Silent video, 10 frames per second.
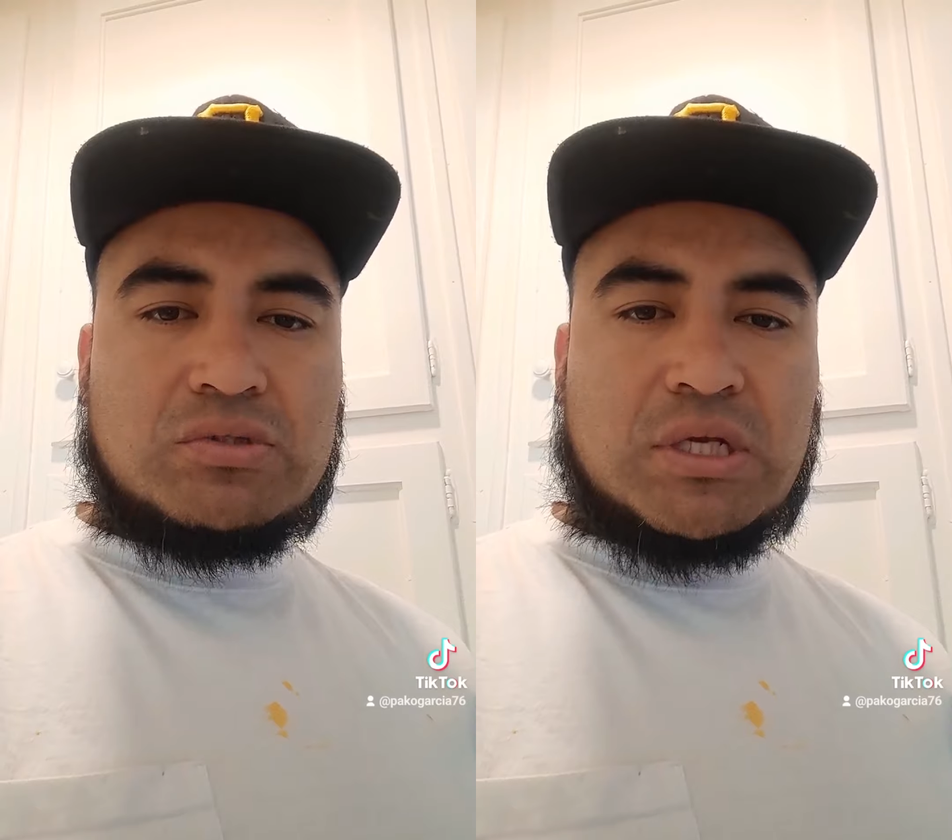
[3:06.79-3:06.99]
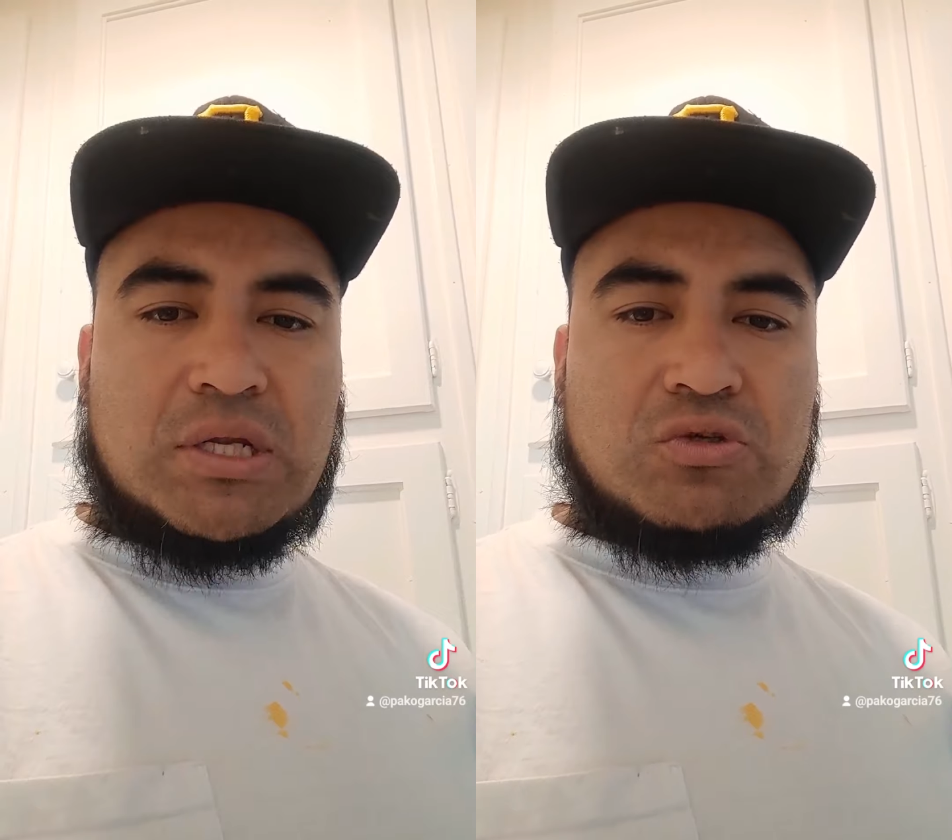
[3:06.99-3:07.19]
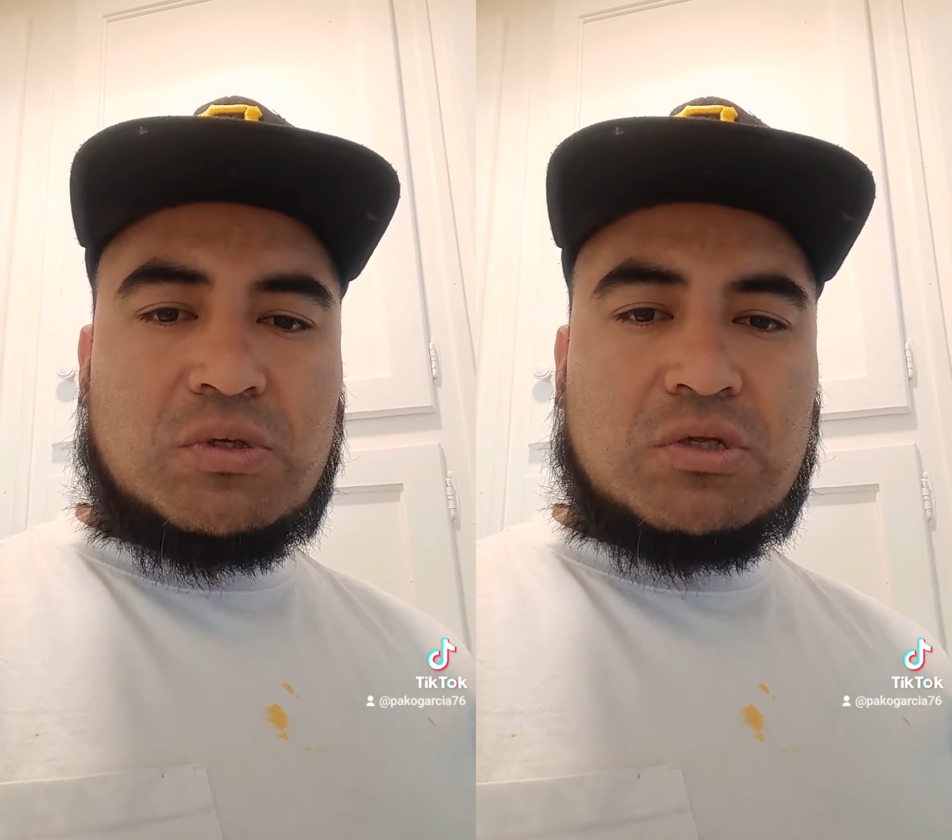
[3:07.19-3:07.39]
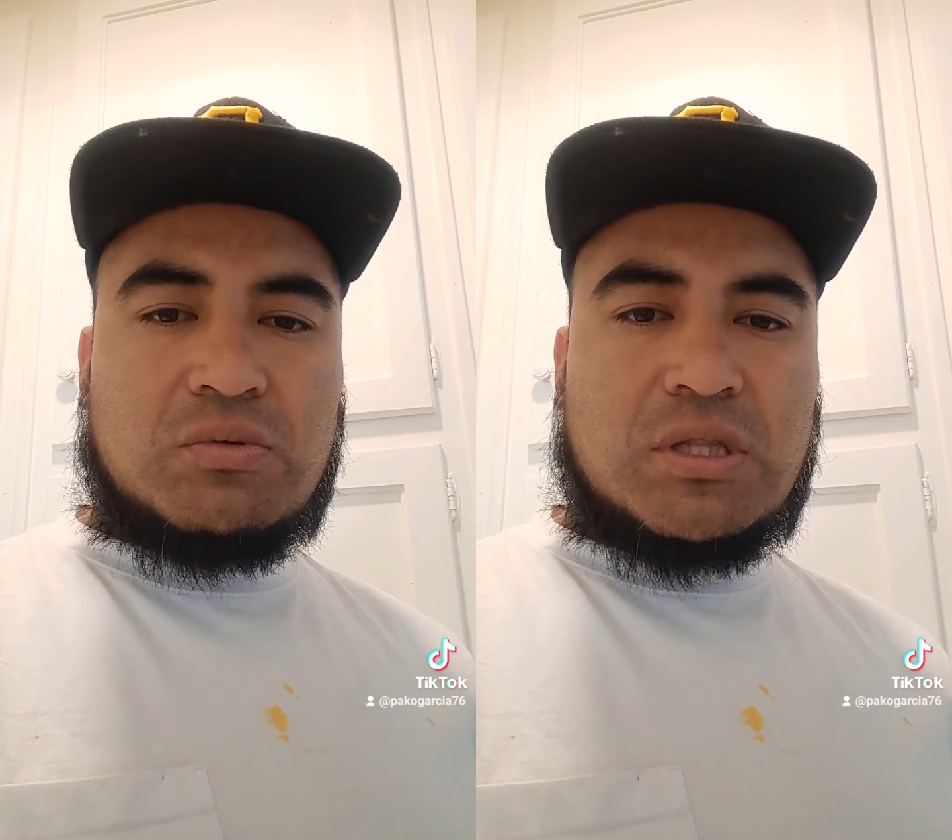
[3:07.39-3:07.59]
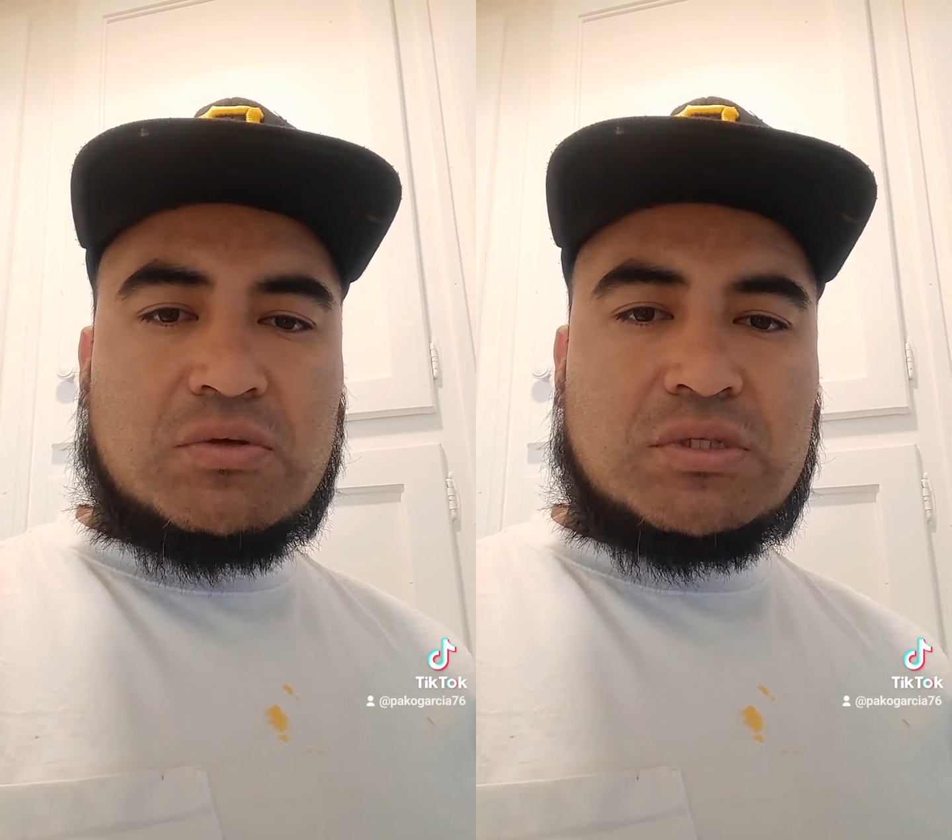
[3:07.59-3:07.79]
Seguiré subiendo
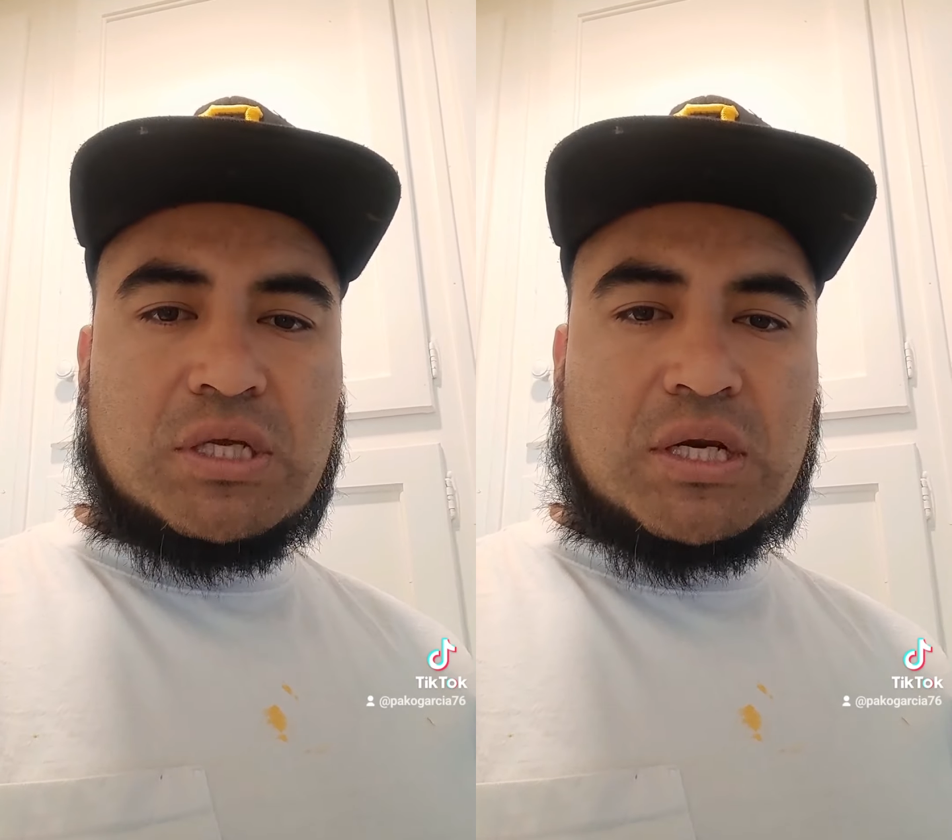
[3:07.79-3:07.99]
videos de